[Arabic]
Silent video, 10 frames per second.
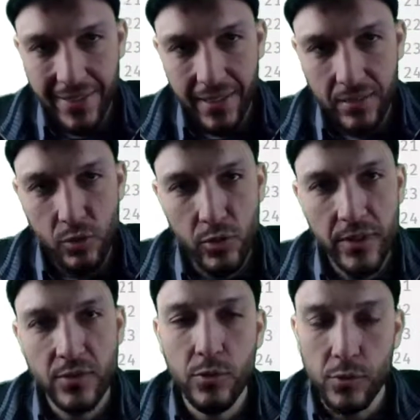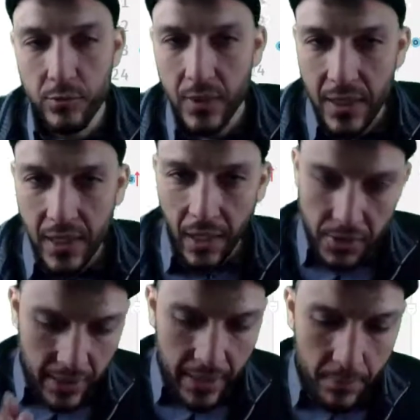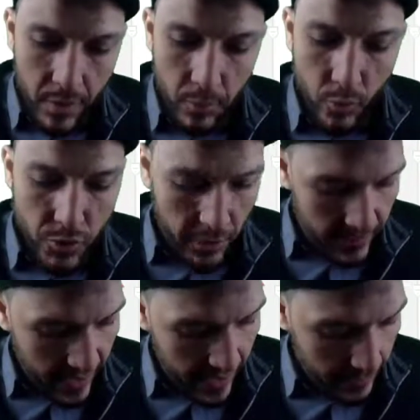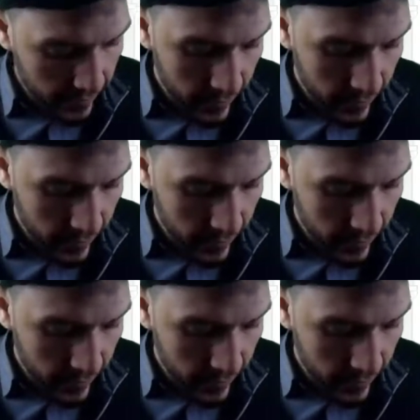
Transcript: الاندرويد ستوديو عشان اكمل البروجكت بتاعي